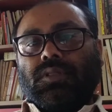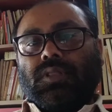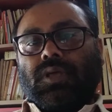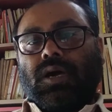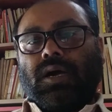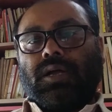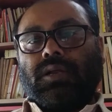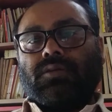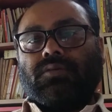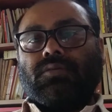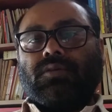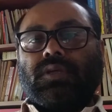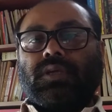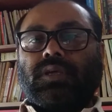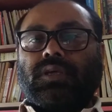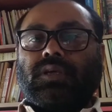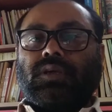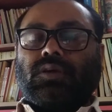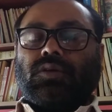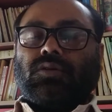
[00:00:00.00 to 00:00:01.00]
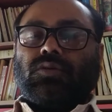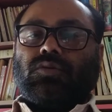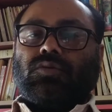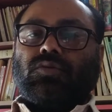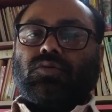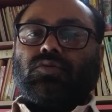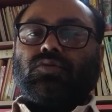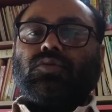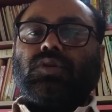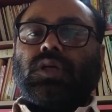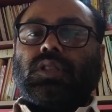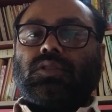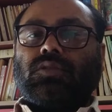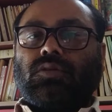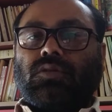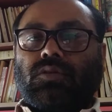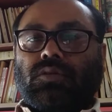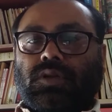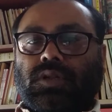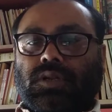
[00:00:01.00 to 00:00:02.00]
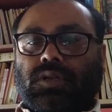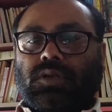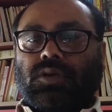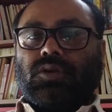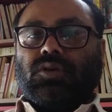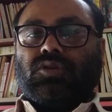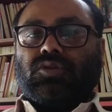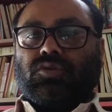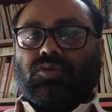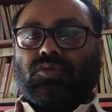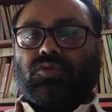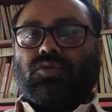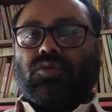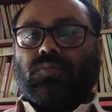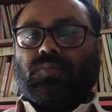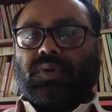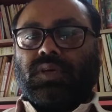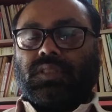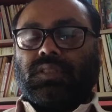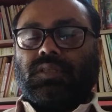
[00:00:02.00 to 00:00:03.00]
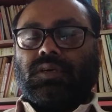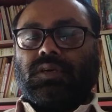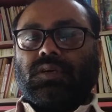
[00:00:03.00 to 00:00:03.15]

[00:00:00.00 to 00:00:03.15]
ধার করে নতুন আন্দোলনের সূত্রপাত